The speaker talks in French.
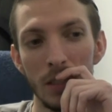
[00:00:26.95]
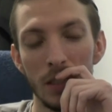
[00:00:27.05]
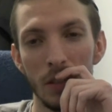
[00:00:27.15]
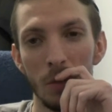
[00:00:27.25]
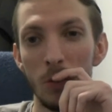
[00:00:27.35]

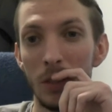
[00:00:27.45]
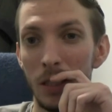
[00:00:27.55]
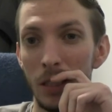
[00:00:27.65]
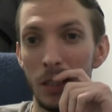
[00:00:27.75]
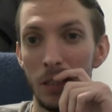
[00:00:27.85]
était vraiment une
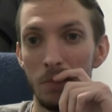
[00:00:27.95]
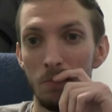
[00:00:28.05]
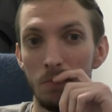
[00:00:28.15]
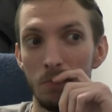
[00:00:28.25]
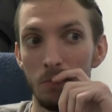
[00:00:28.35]
année
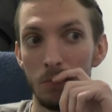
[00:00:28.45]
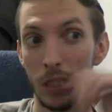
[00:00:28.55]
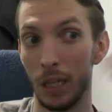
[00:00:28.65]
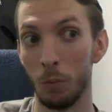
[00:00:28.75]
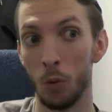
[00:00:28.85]

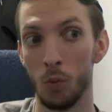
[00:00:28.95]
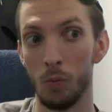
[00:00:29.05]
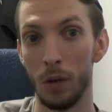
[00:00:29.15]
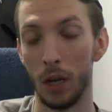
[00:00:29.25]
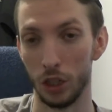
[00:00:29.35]
clairement
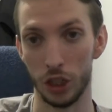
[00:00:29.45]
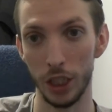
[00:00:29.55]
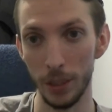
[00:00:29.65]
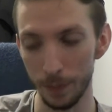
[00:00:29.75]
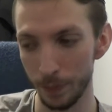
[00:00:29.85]

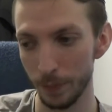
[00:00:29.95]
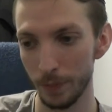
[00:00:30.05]
hachée